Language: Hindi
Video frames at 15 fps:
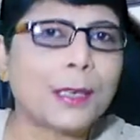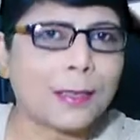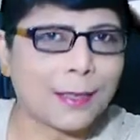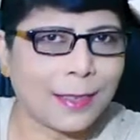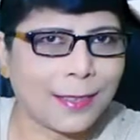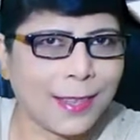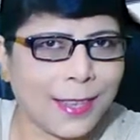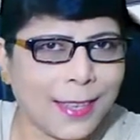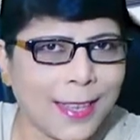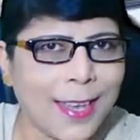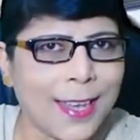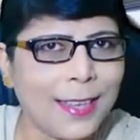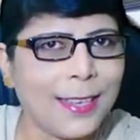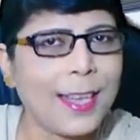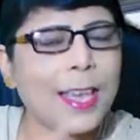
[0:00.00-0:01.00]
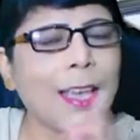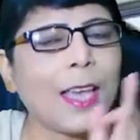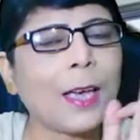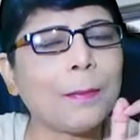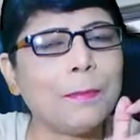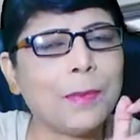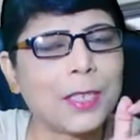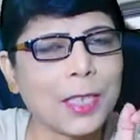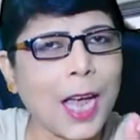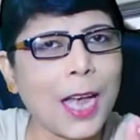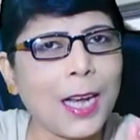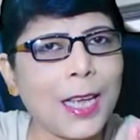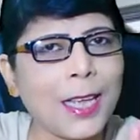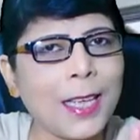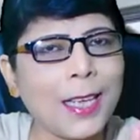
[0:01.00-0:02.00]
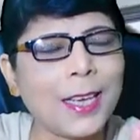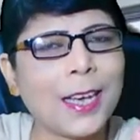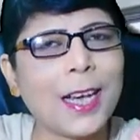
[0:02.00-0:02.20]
कर सकते हैं ये एक मिसाल है